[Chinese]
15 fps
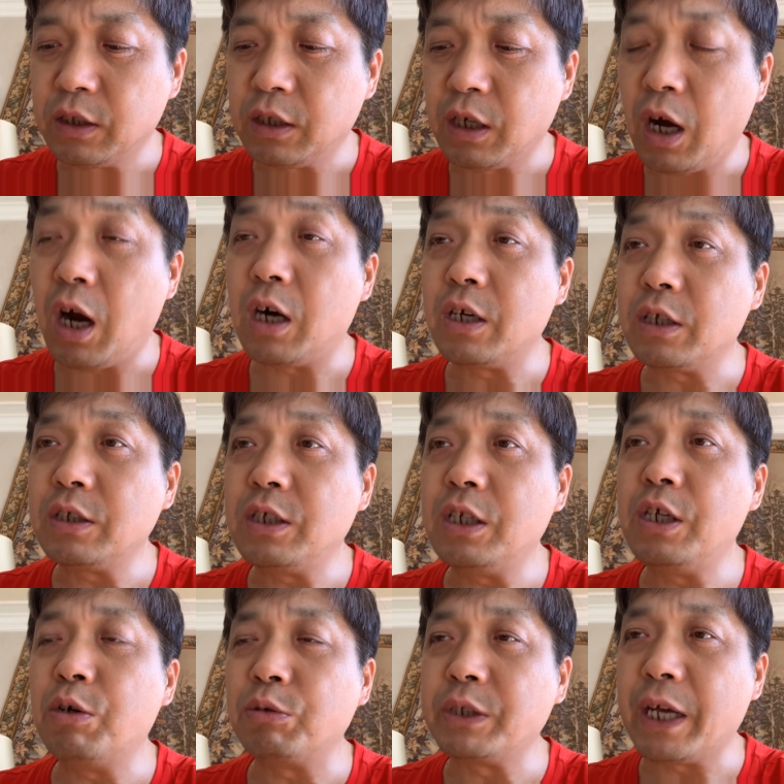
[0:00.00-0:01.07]
二零一
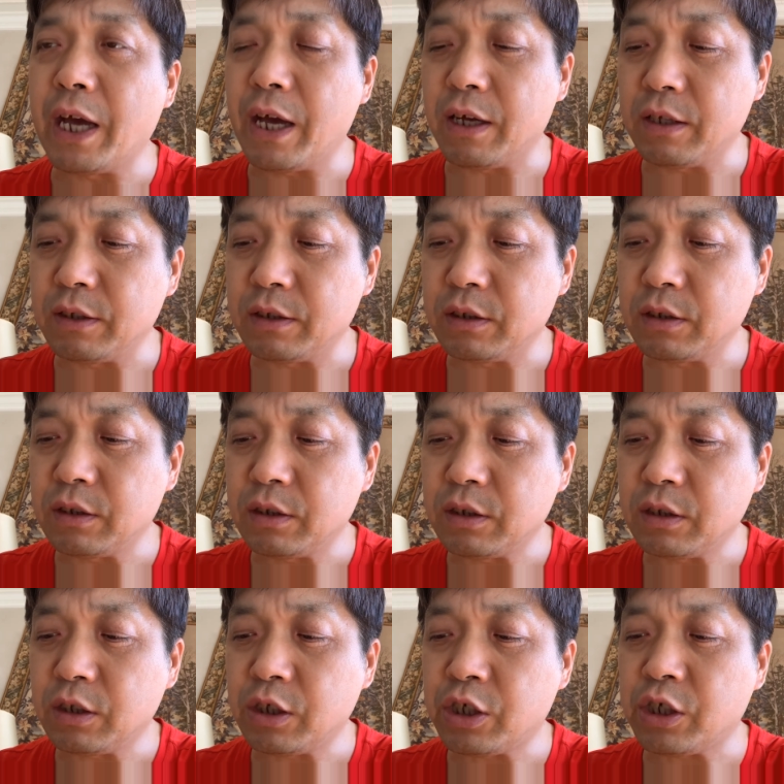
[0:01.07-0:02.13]
六年
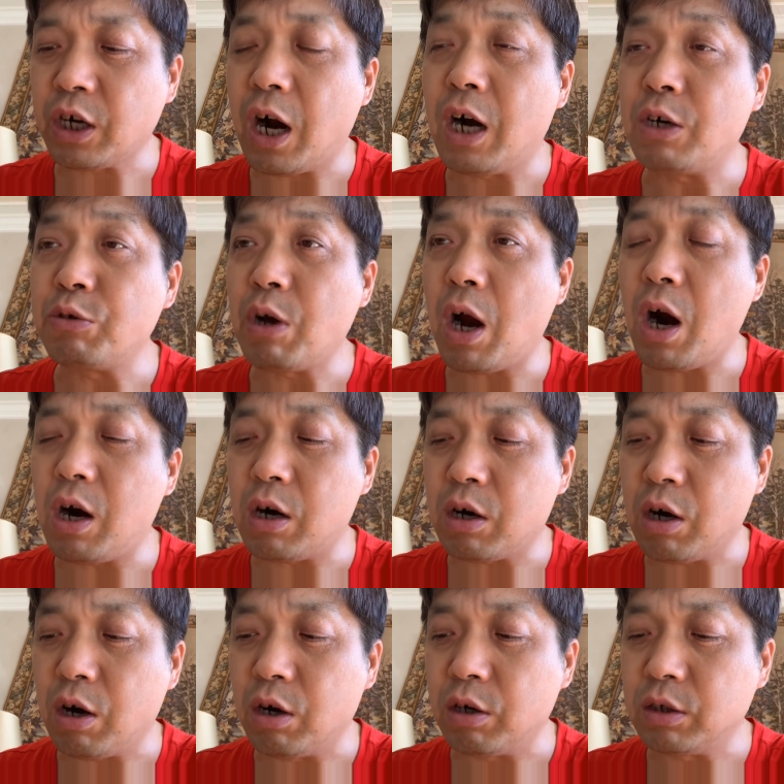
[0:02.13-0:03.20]
十二月二
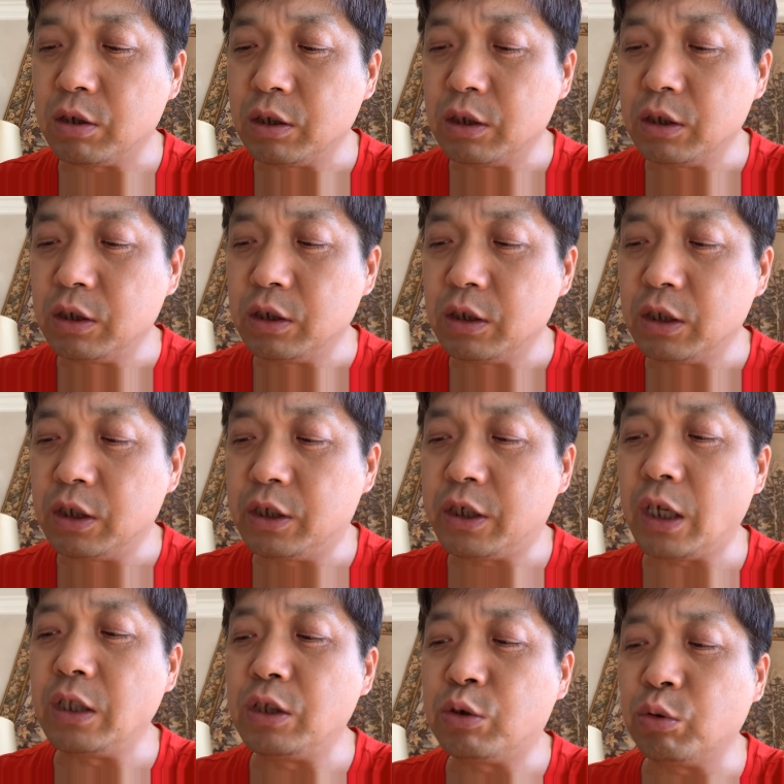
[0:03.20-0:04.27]
号，
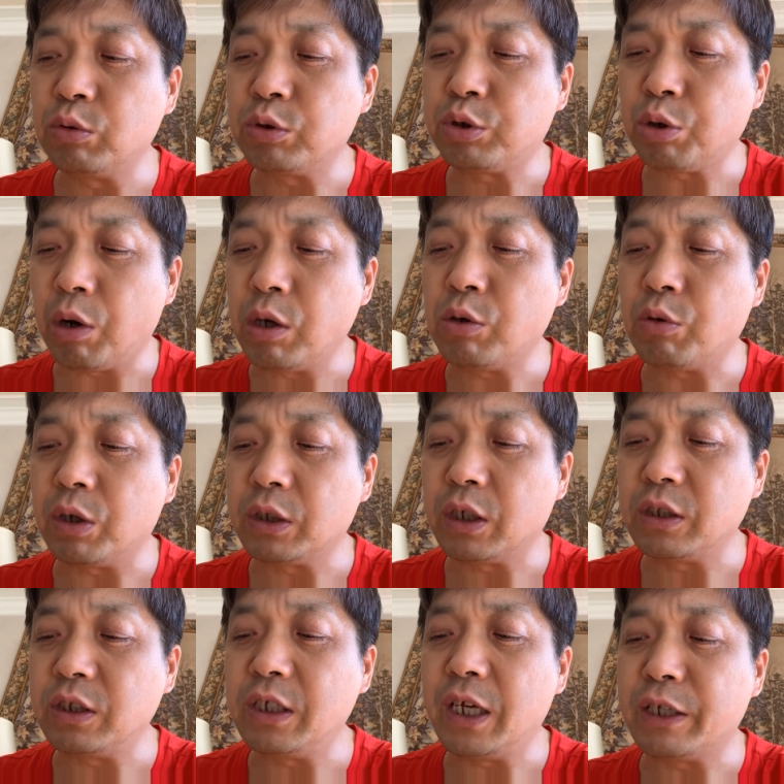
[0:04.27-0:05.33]
震动全国的
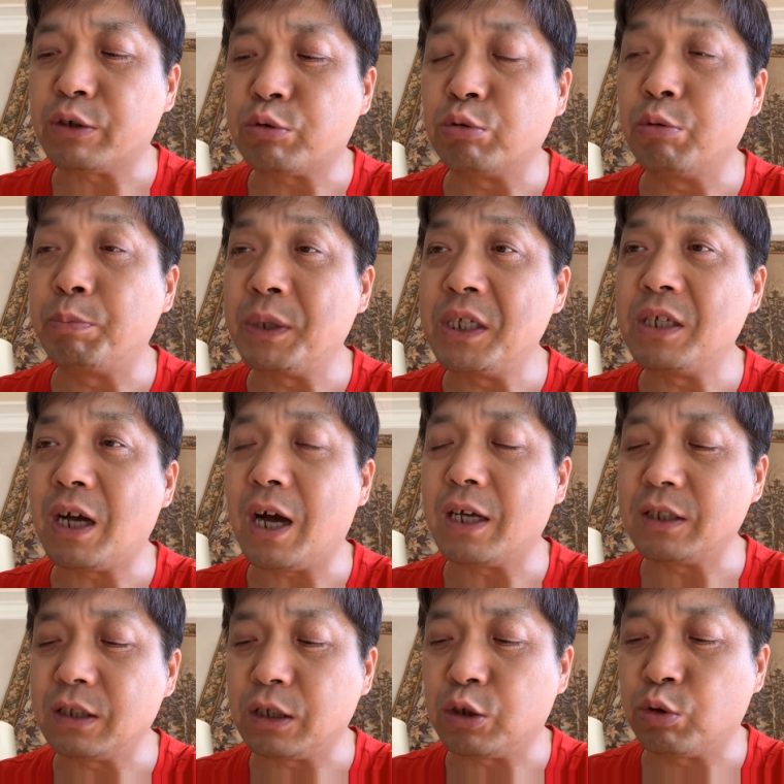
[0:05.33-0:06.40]
聂树斌
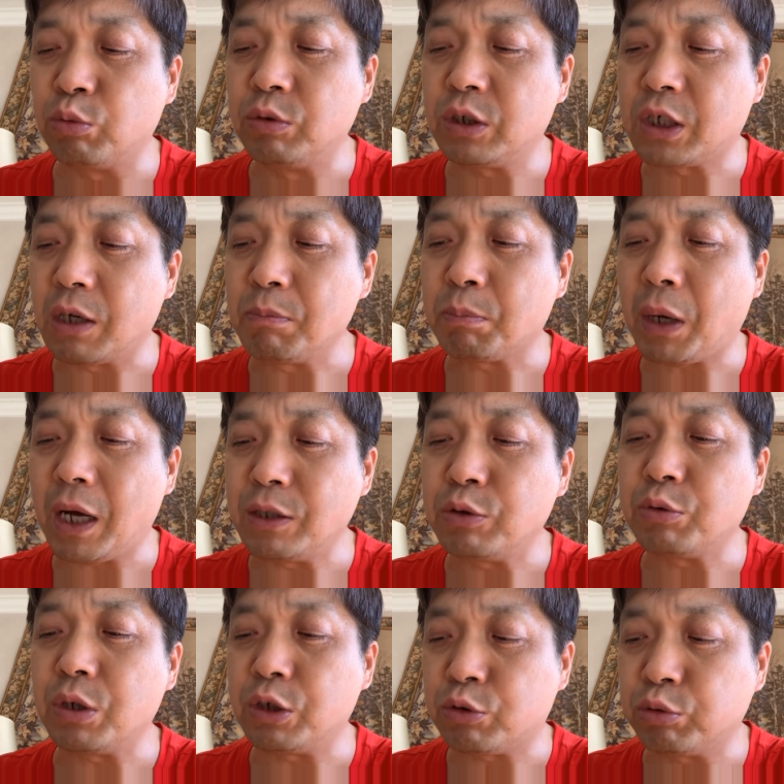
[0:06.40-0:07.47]
案的终审判
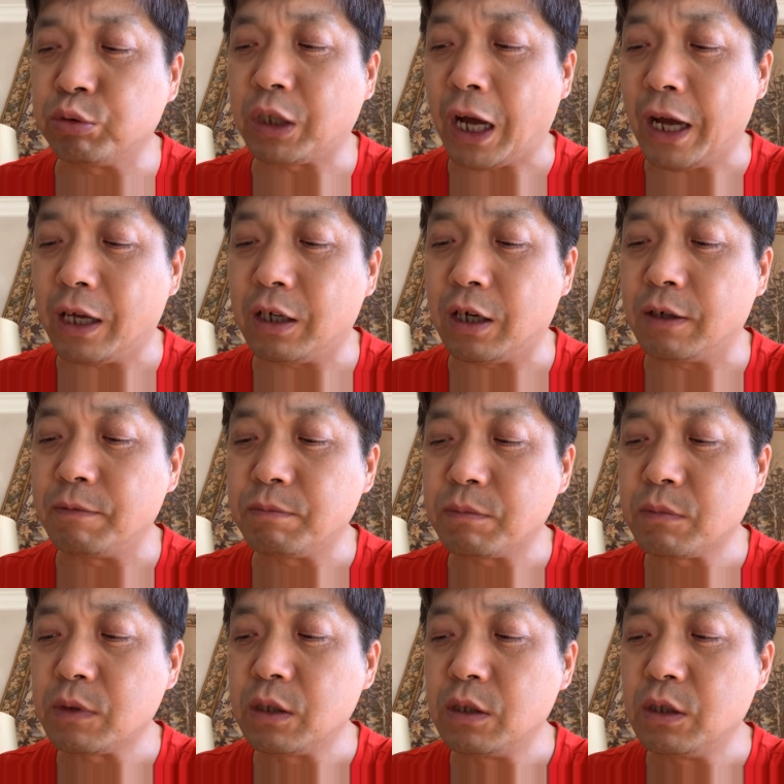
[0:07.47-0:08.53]
决出台了，
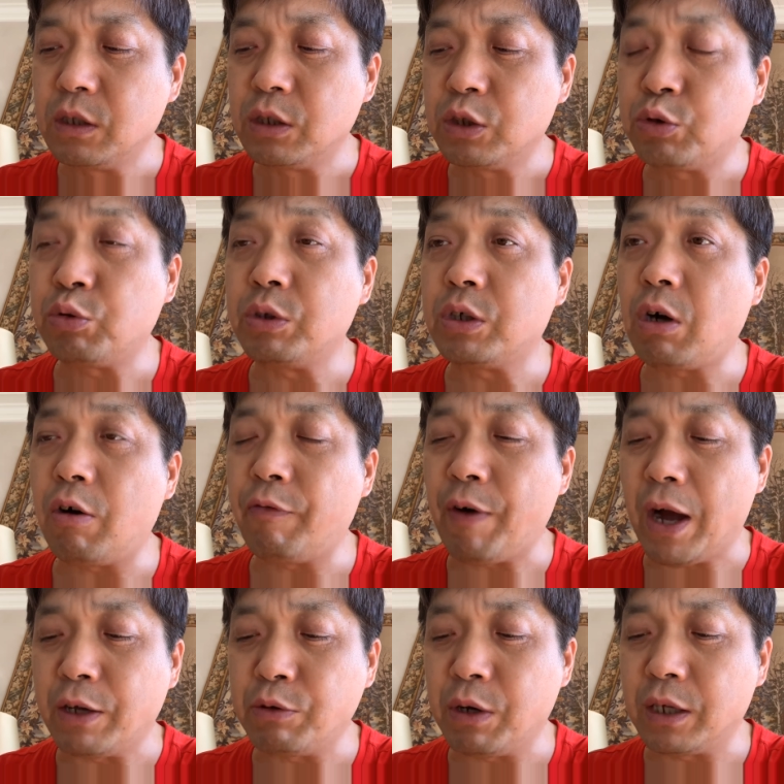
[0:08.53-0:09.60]
最高
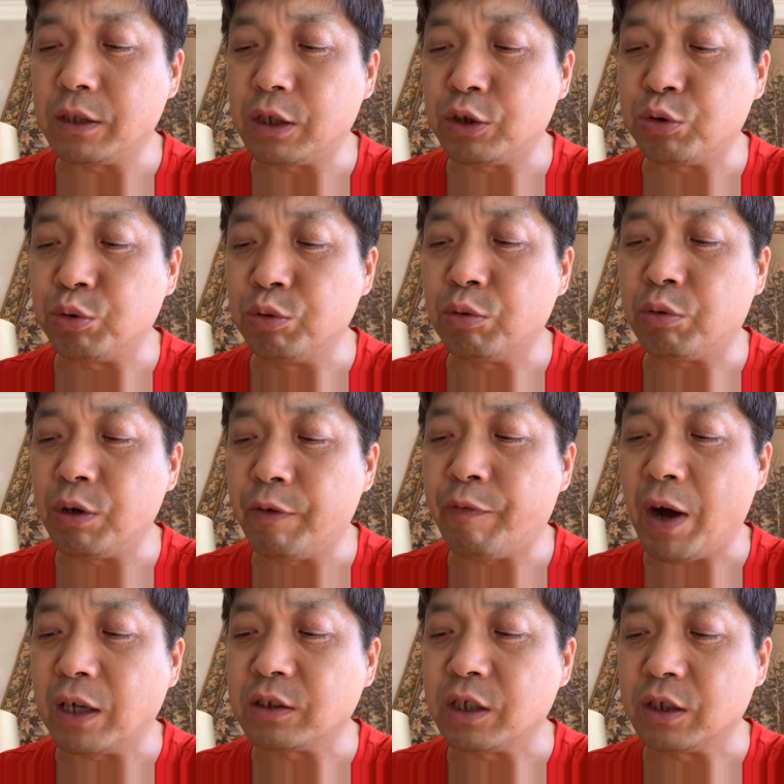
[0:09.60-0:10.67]
法院的巡回
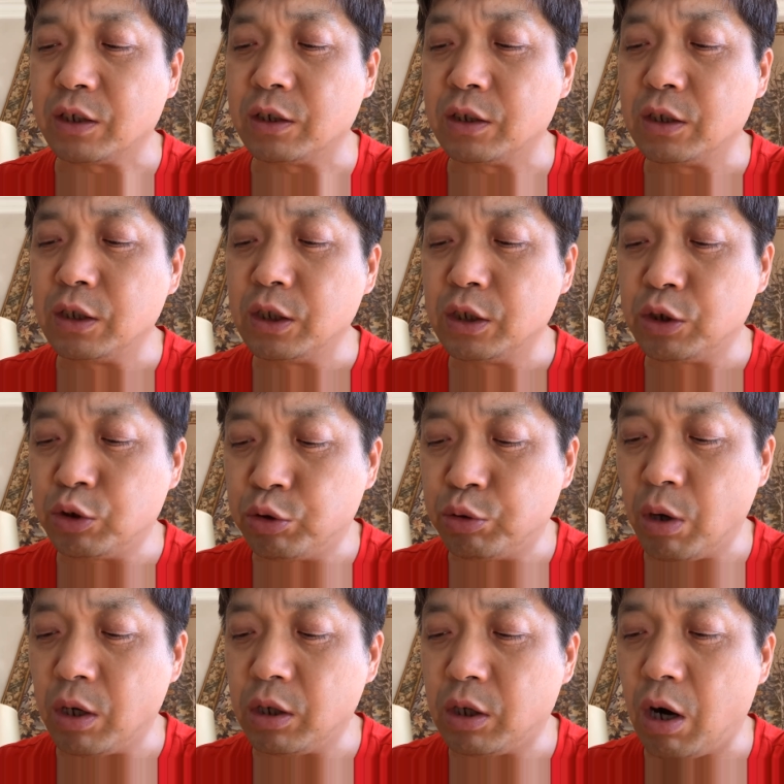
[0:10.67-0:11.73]
法庭。
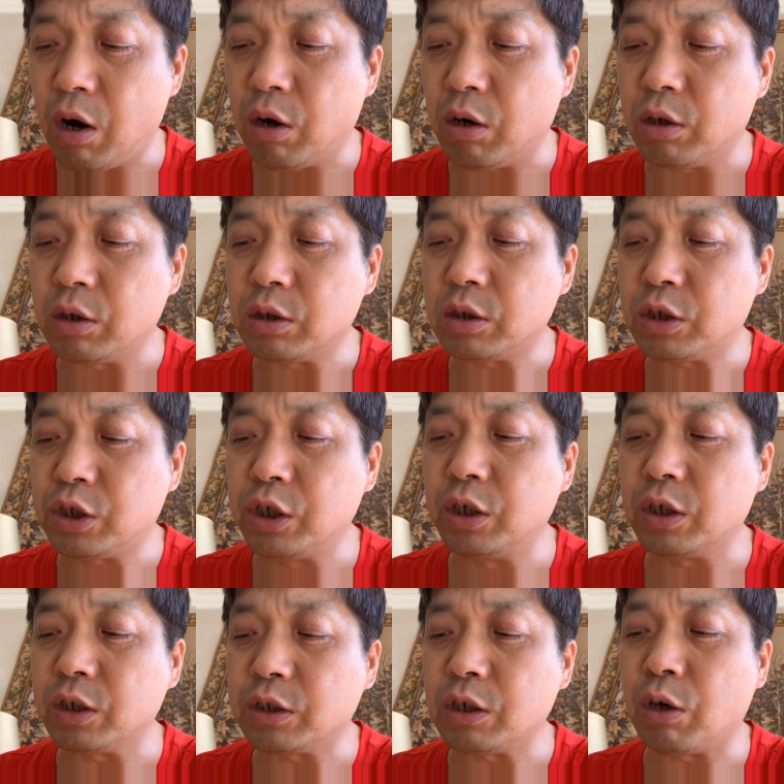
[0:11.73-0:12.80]
宣告
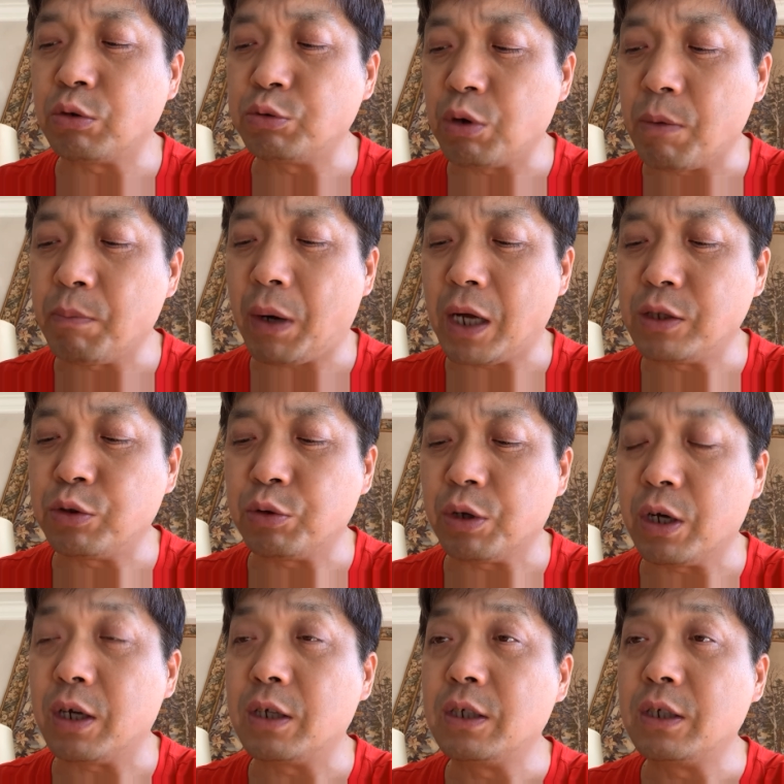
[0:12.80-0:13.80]
撤销原判决，